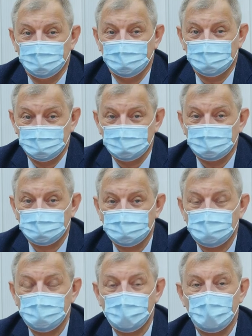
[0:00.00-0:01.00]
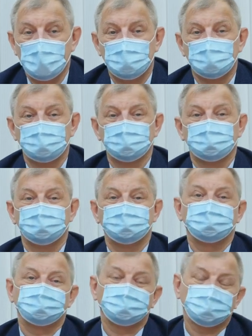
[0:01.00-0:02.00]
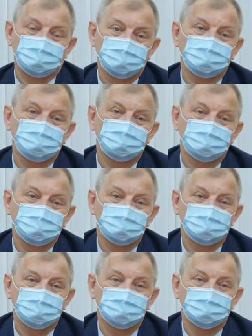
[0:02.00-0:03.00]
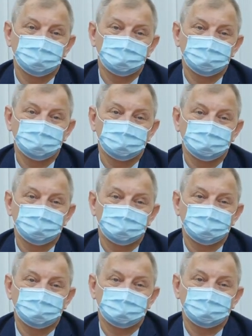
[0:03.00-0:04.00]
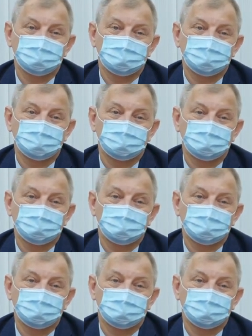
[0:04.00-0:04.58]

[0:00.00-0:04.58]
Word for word: Ну вот вы говорите о гарантийных обязательствах и даже сами гарантировали, что все там